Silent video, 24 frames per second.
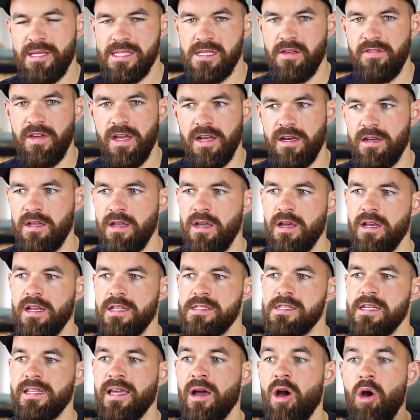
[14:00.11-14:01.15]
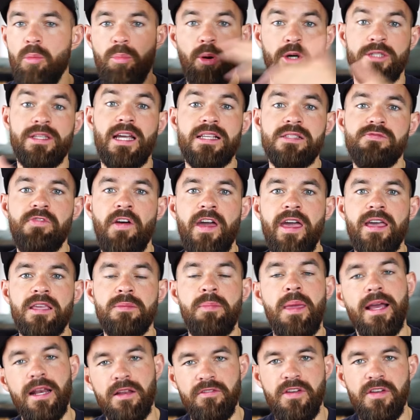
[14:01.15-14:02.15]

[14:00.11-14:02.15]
besser werden. Dann sagt er, boah, das feiere ich mega.